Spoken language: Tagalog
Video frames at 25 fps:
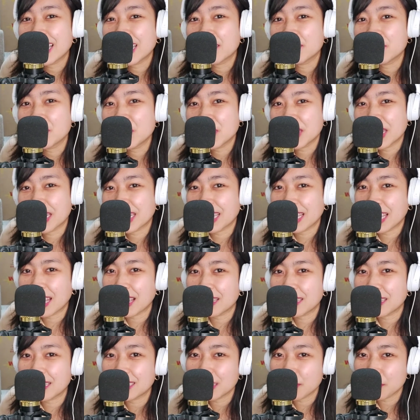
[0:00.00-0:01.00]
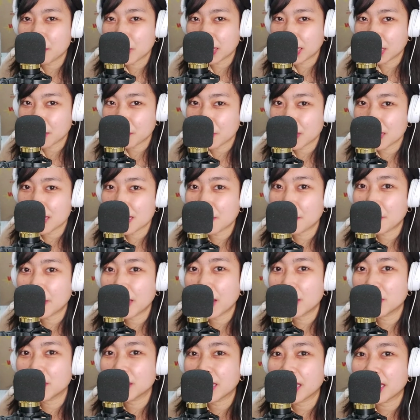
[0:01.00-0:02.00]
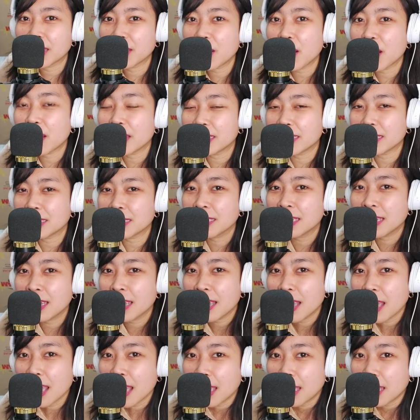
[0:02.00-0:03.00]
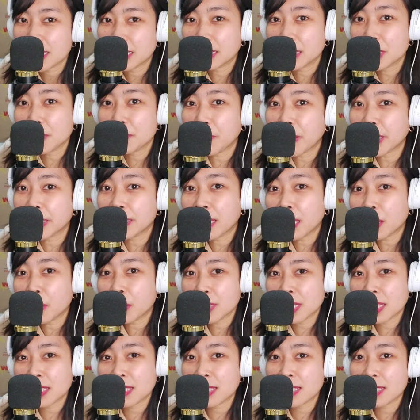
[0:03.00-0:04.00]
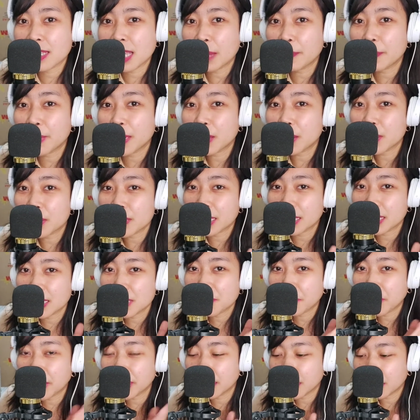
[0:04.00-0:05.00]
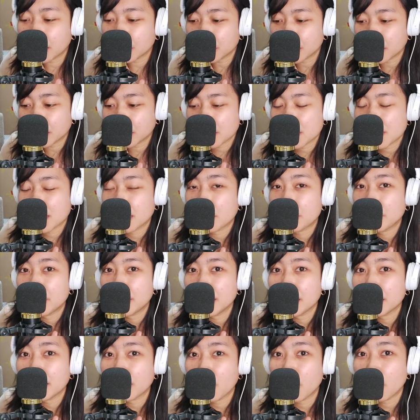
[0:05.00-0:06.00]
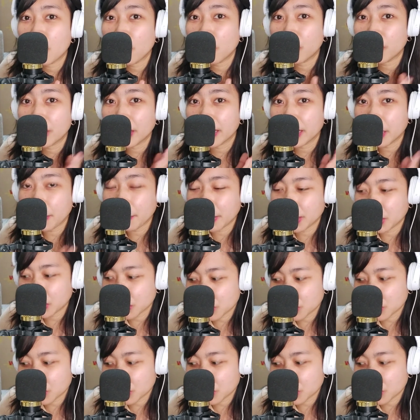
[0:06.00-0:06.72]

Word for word: Alam niyo na, kailangan natin magtipid sa panahon ngayon. Satisfied ako sa sinasabi ko, satisfied ako dito sa nabili ko, okay naman